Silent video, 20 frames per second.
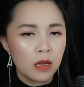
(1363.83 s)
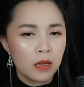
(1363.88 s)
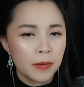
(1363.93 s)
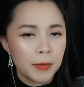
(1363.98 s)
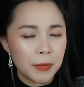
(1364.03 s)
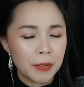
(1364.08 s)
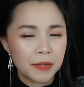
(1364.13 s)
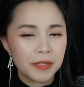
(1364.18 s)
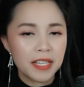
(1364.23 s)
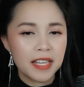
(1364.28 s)

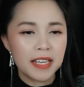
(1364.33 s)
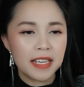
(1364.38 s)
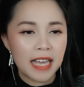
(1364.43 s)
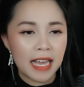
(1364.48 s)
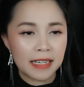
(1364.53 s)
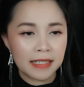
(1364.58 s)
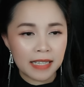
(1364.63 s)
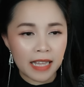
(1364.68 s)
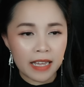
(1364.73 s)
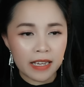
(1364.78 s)
Những gì
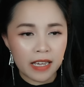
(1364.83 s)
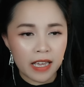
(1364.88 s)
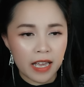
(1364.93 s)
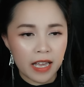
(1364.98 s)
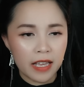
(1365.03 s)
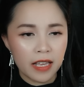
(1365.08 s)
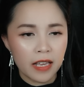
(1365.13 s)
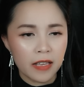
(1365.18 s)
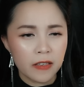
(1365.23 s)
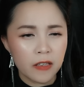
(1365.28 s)
anh ta
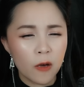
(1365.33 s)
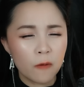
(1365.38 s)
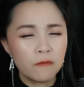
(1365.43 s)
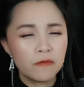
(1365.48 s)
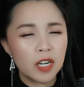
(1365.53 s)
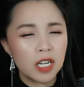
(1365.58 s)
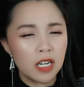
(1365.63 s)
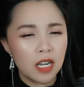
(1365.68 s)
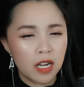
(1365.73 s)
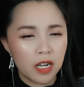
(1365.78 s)
kể giống
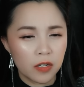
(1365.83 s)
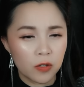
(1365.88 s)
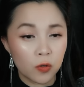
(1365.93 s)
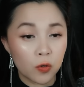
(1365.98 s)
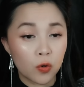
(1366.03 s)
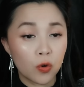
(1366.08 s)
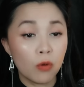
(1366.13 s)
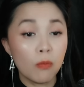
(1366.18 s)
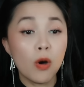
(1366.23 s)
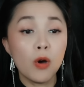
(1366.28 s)
với lời
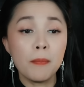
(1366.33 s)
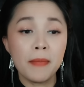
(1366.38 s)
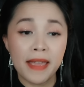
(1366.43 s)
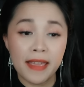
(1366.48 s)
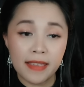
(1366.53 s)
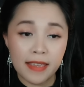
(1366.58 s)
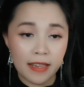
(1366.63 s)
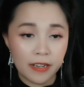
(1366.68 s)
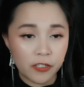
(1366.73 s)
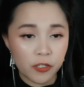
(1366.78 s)
của bố
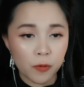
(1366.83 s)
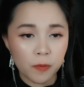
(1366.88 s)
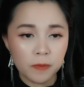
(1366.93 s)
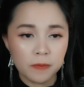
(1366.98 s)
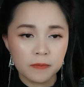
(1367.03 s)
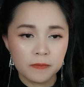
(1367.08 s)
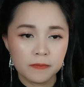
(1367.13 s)
mẹ chị Trúc.